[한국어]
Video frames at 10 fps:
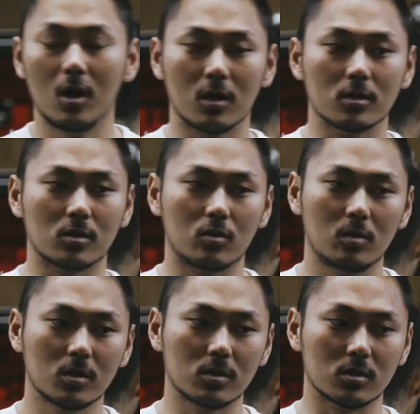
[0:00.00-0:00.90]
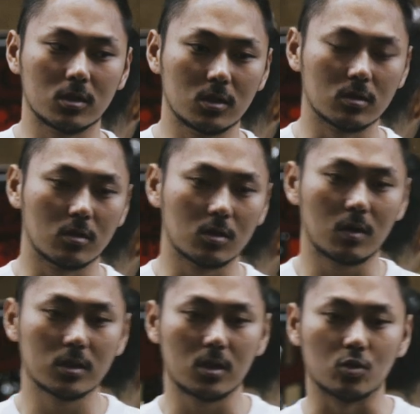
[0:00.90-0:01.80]
그래서 뛰면서 느끼는 거는
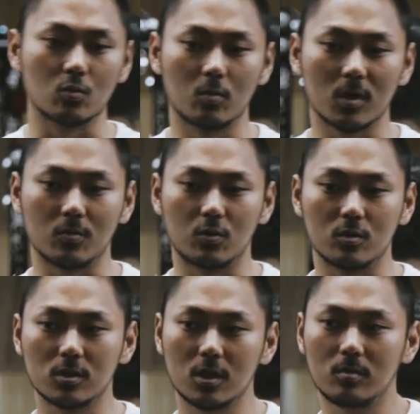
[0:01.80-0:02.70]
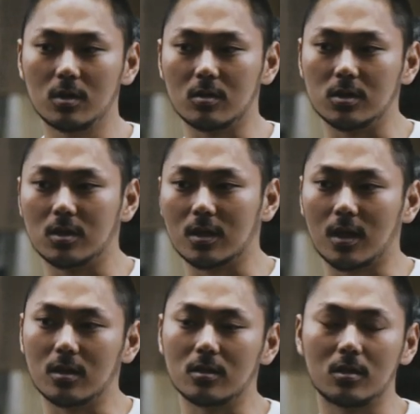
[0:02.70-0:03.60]
확실히 종목마다 보는 쉐입이라든지 이런 게
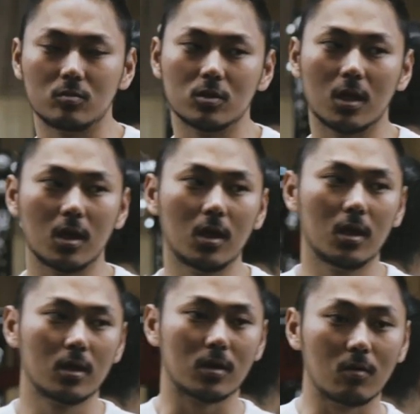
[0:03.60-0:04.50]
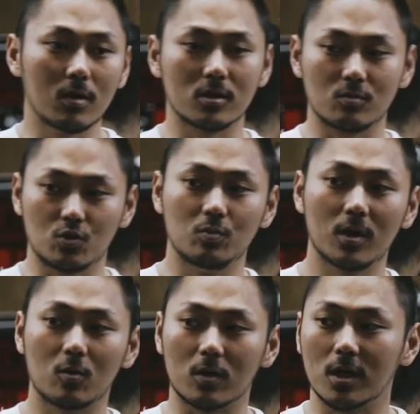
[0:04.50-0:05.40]
다르기 때문에 대회를 지금
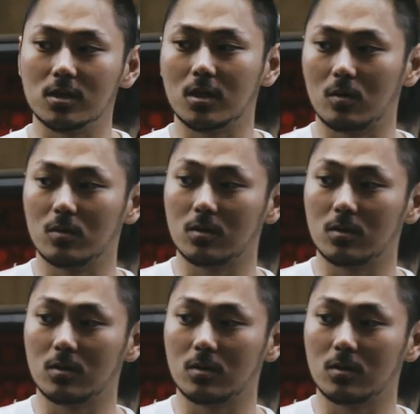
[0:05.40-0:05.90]
준비하고 계시다,